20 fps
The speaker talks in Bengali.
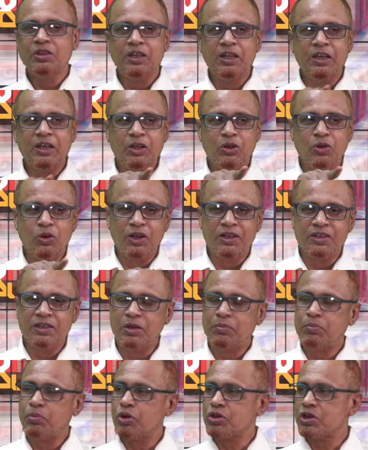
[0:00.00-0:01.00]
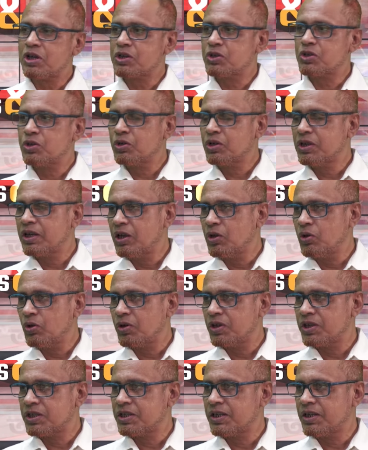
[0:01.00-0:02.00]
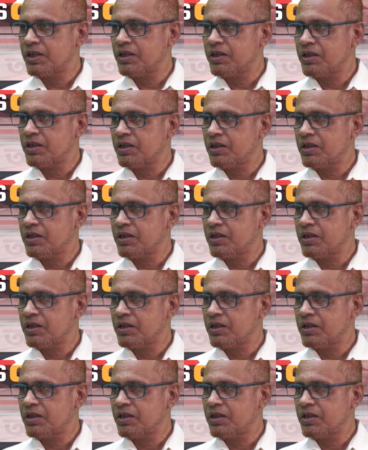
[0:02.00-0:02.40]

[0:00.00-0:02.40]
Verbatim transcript: তিন কলেজের প্রশাসন কি করেছেন